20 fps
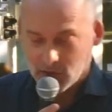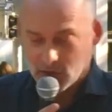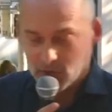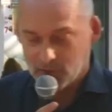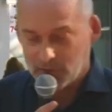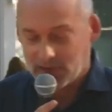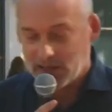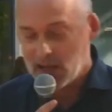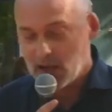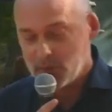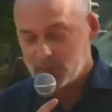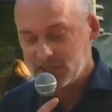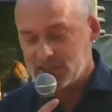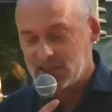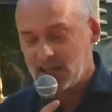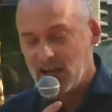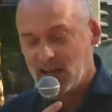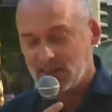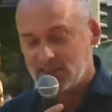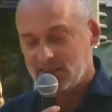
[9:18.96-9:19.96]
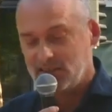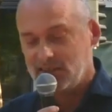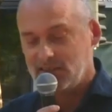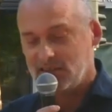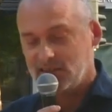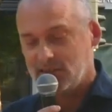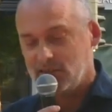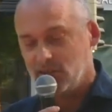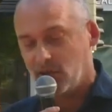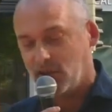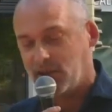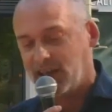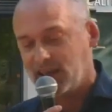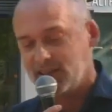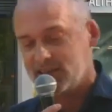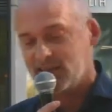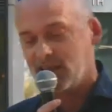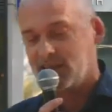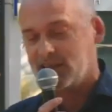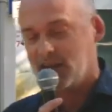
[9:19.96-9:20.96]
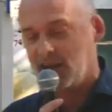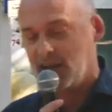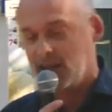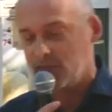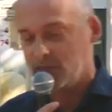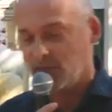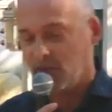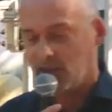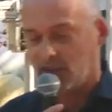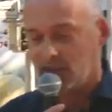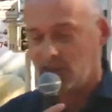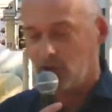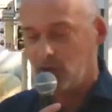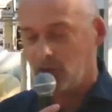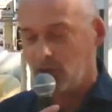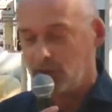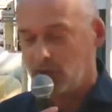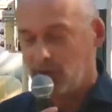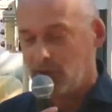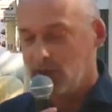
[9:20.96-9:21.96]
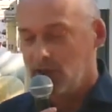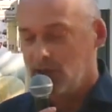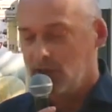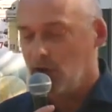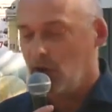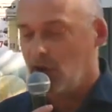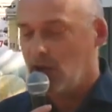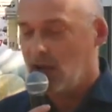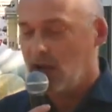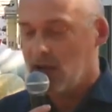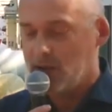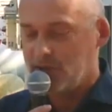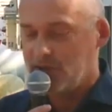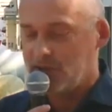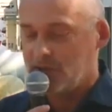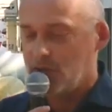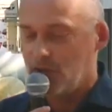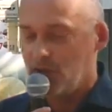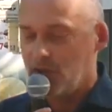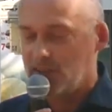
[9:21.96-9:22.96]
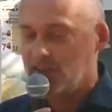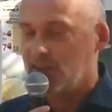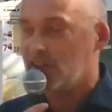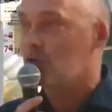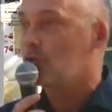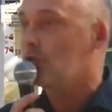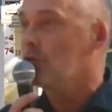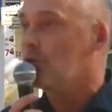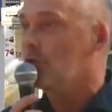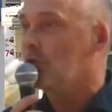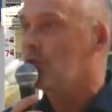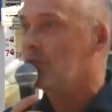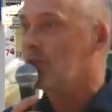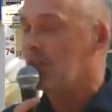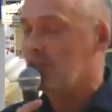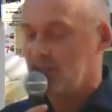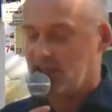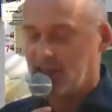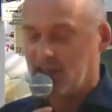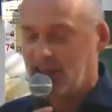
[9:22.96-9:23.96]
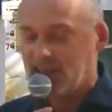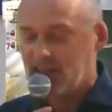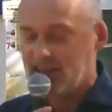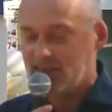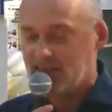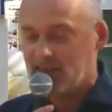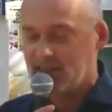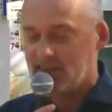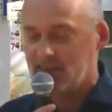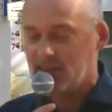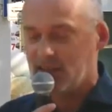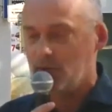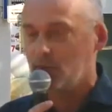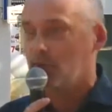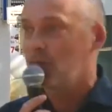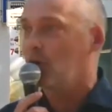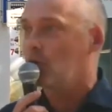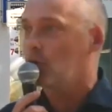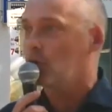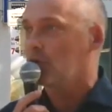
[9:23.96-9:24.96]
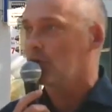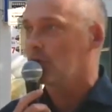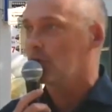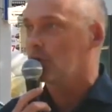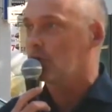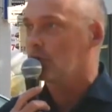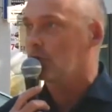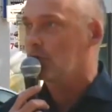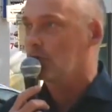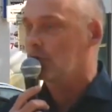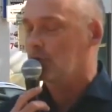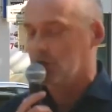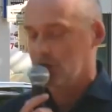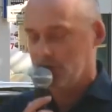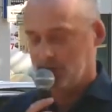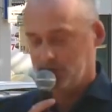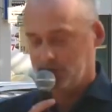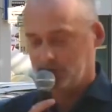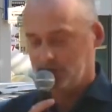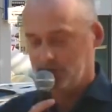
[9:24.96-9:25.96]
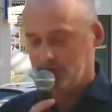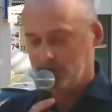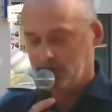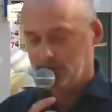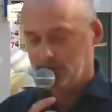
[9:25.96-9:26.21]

Und weder habe ich Nazis noch Rechtsradikale wahrgenommen, noch habe ich gehört, dass irgendwelche rechtsextremen Parolen gerufen wurden.